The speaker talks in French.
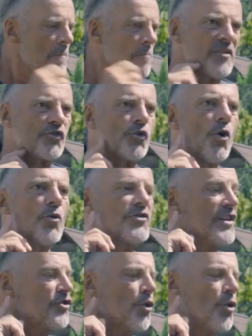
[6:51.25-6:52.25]
mais
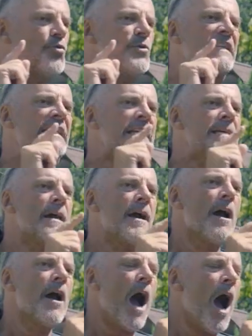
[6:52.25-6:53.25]
c'est celui qui
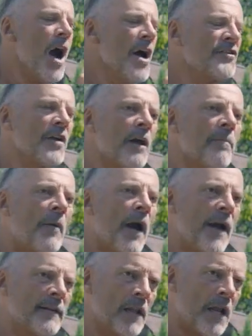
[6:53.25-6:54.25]

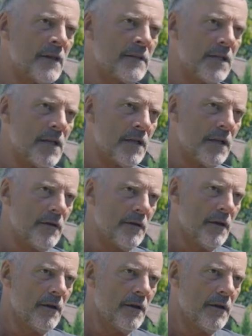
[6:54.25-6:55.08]
interprète l'article,